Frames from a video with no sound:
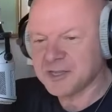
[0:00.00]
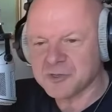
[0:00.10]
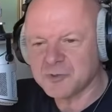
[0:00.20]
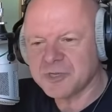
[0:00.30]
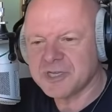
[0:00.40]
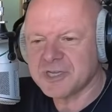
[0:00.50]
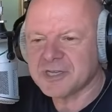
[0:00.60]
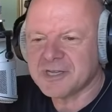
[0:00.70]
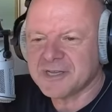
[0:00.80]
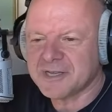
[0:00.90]
Juli hier
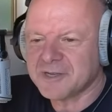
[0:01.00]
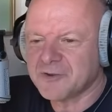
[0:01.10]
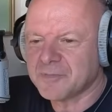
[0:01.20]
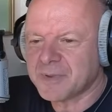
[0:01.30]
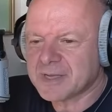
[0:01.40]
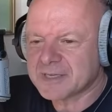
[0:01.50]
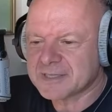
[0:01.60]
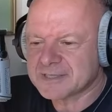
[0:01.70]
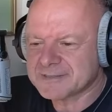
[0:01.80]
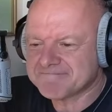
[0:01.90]
in Nürnberg,
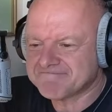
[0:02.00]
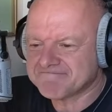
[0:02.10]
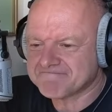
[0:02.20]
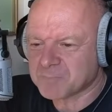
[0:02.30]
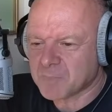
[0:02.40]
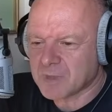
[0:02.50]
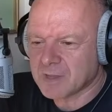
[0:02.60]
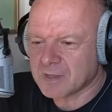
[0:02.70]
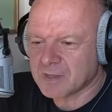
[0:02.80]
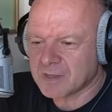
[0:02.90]
ähm,
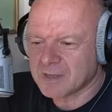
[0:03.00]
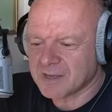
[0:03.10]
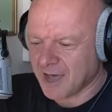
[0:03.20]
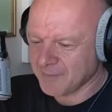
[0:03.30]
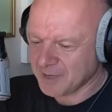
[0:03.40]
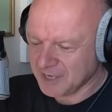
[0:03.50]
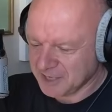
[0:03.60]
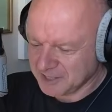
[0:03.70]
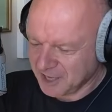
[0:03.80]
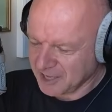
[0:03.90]
kam eine
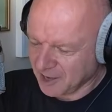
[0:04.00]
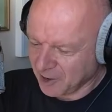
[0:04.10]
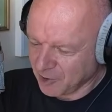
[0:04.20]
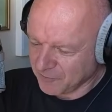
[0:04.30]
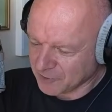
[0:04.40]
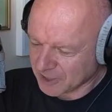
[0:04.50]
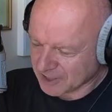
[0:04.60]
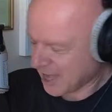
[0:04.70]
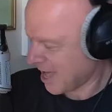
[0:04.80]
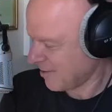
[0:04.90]
Idee auf oder
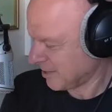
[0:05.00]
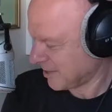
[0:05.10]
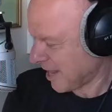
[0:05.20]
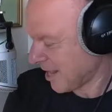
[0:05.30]
kamen, na,